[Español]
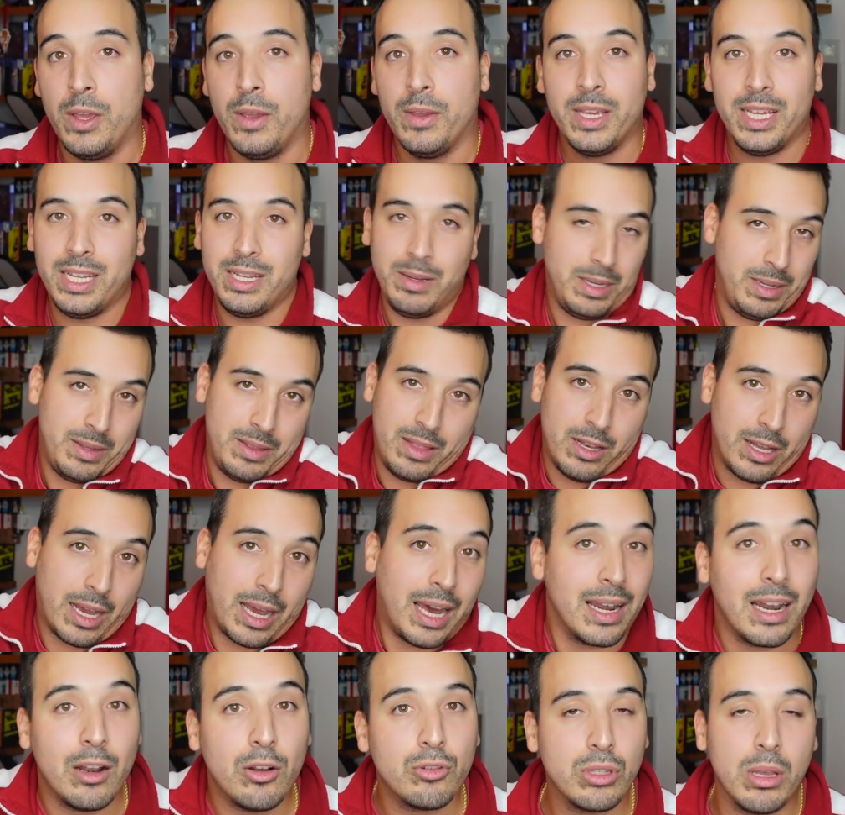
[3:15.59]
y,
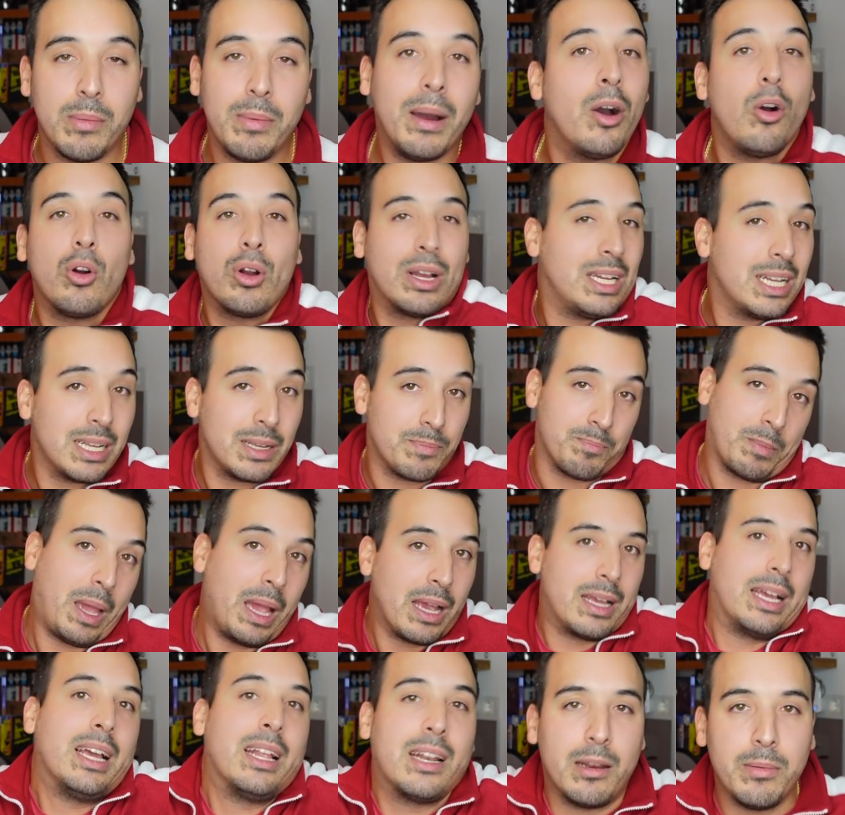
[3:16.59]
dejar a los de abajo que,
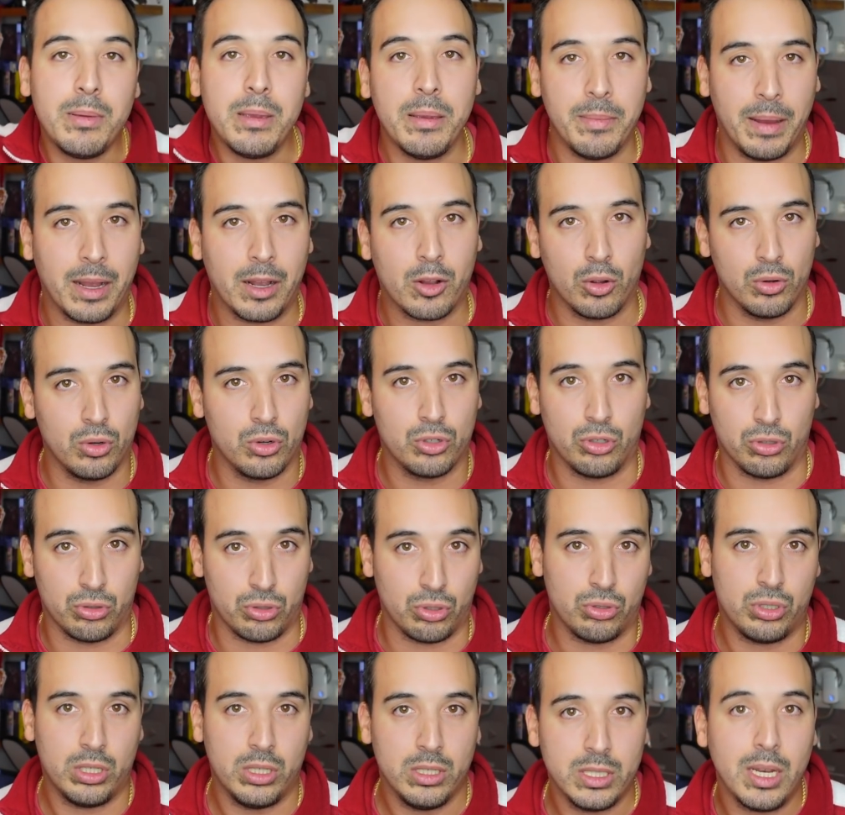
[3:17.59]
que revivan con
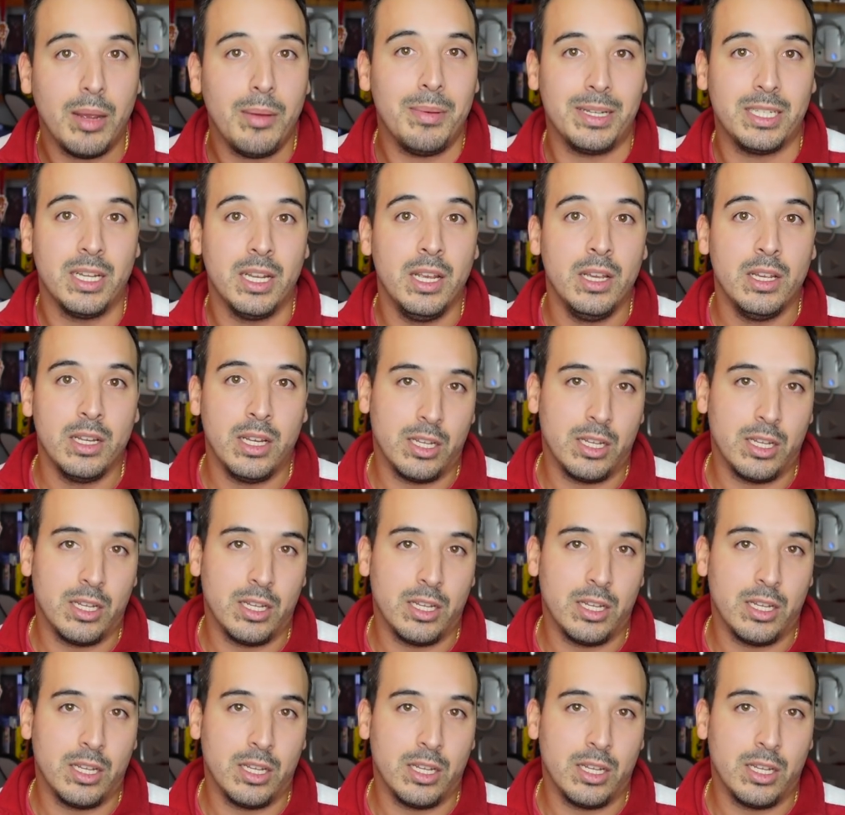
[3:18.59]
nosotros, ¿sabes?